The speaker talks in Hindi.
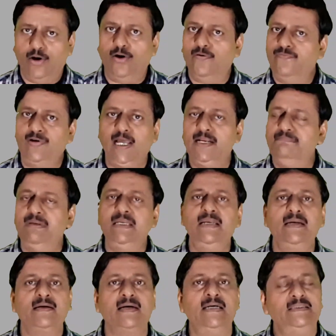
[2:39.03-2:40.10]
ऑफलाइन भी
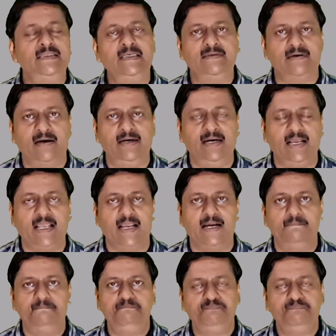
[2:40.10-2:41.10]
कंटेंट आने लगेगा